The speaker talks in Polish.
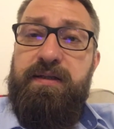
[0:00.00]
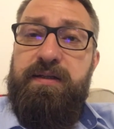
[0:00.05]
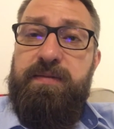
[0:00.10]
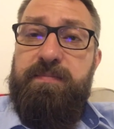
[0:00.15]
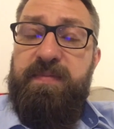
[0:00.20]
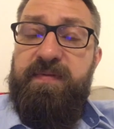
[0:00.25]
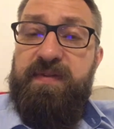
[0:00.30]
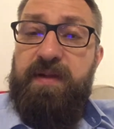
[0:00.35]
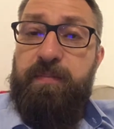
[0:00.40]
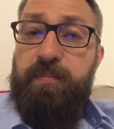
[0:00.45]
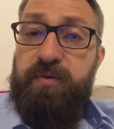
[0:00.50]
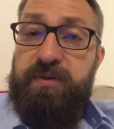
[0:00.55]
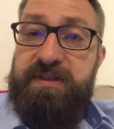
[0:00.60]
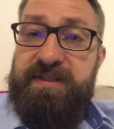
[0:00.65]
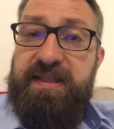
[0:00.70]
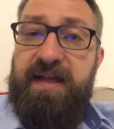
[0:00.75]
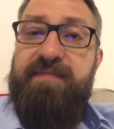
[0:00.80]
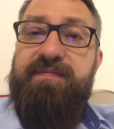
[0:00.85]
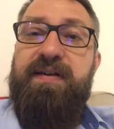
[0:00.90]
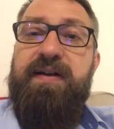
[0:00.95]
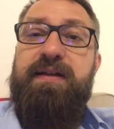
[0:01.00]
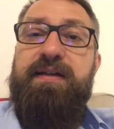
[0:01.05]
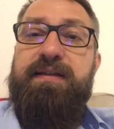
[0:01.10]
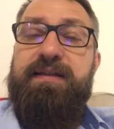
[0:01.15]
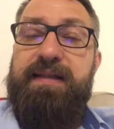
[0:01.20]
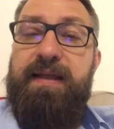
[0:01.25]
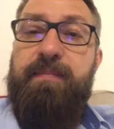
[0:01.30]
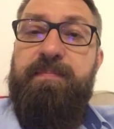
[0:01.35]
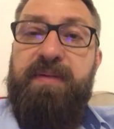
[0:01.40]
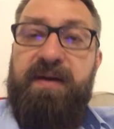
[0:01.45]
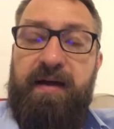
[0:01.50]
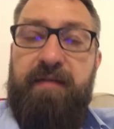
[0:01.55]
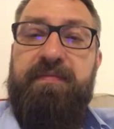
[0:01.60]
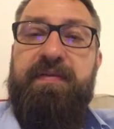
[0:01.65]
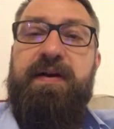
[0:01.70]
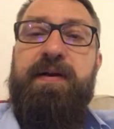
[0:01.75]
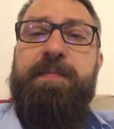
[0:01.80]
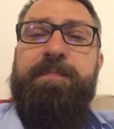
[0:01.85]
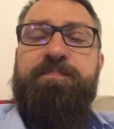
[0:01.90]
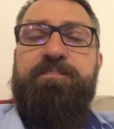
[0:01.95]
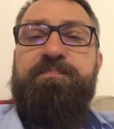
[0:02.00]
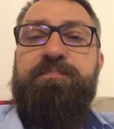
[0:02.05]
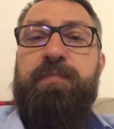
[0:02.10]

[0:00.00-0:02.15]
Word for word: pewna podstawa dla prawa,